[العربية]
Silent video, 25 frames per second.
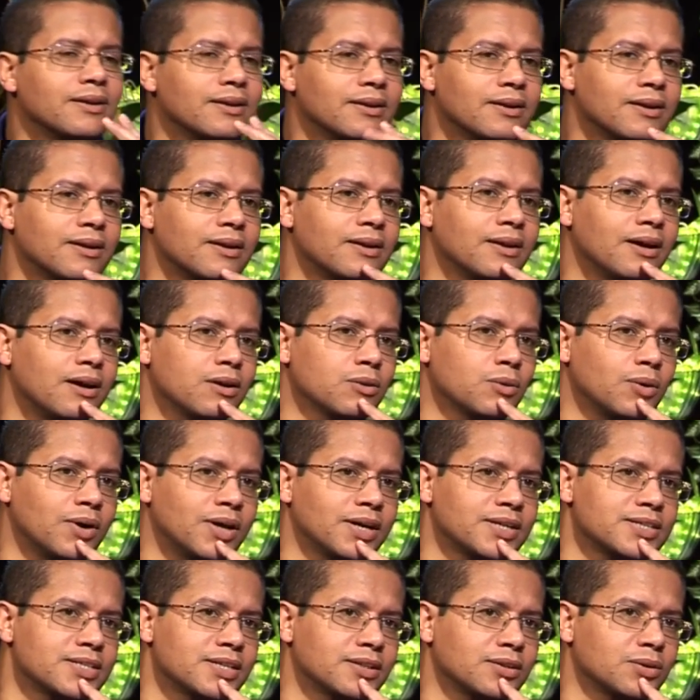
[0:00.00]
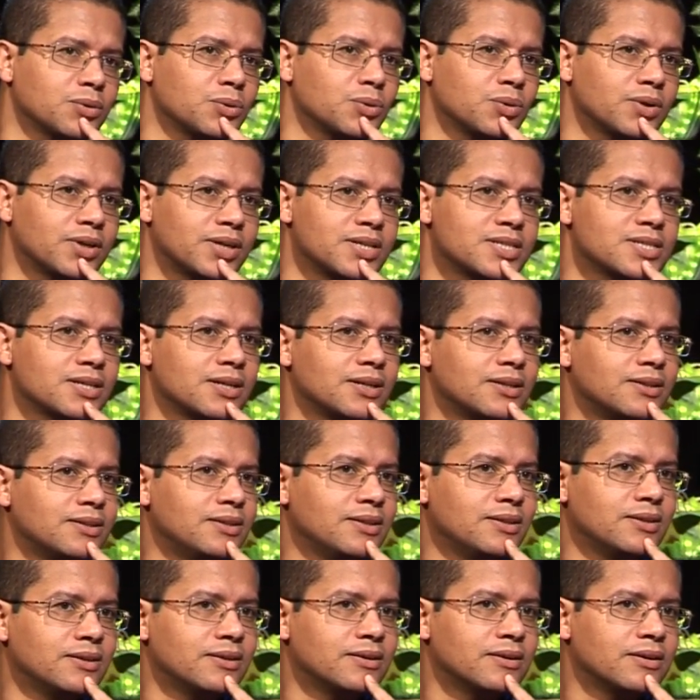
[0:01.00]
لاحظوا حاجه تو رجال
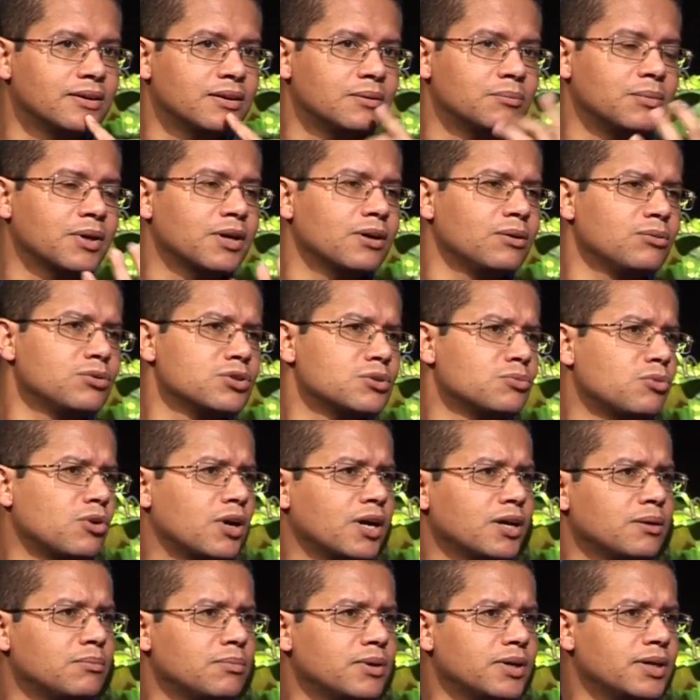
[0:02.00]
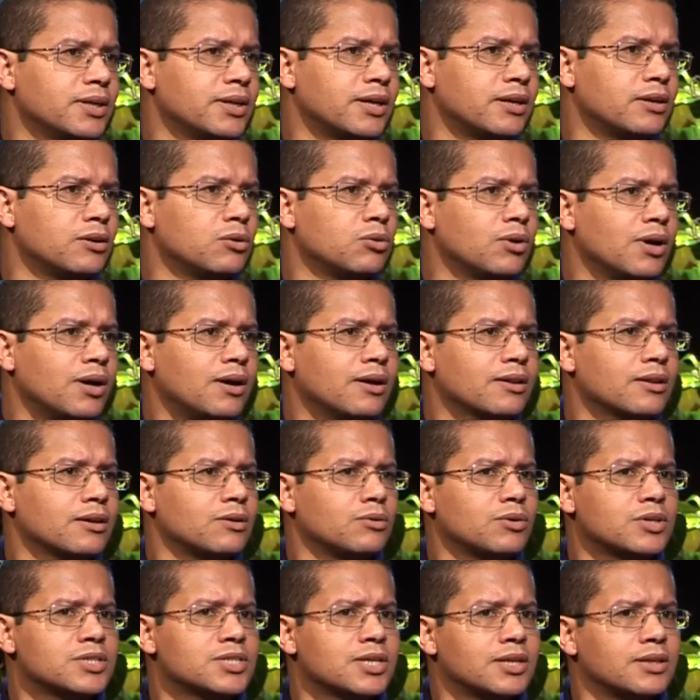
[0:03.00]
الدين ما كانوش مغيبين يعني يلاحظ ان
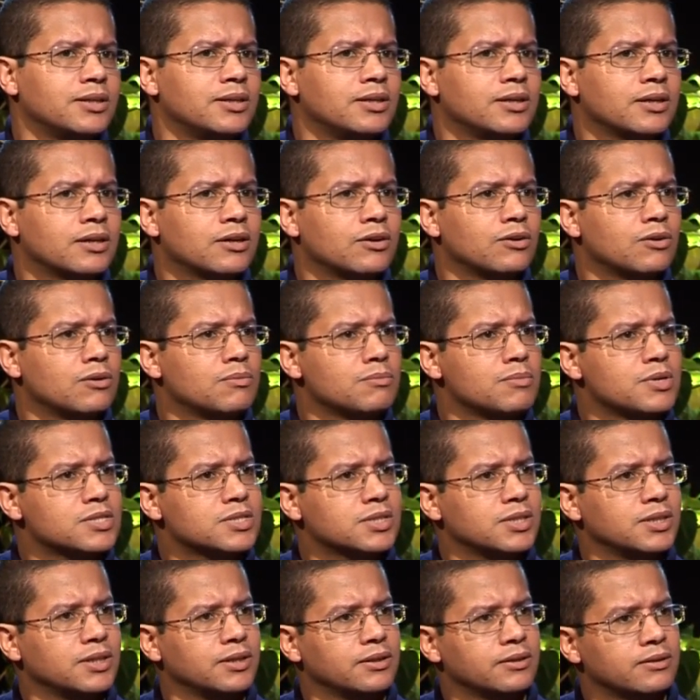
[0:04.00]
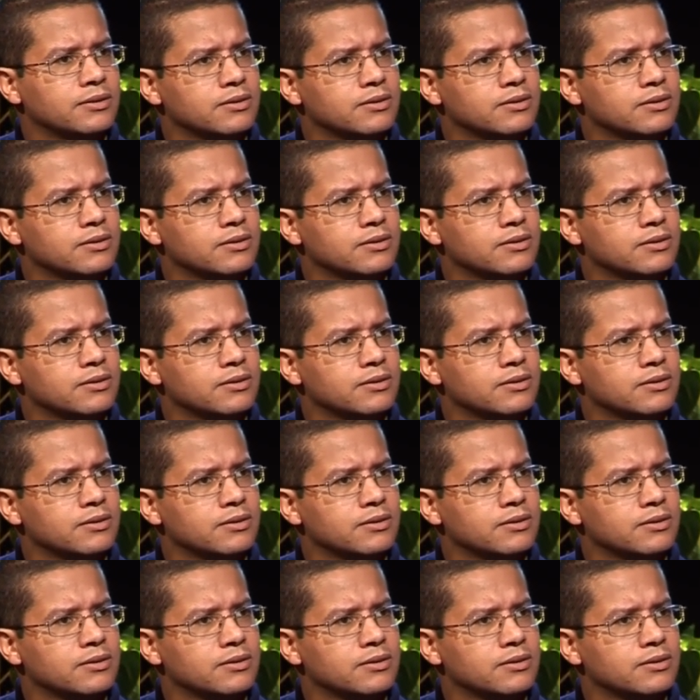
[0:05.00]
رجال الدين كانوا هم مسكين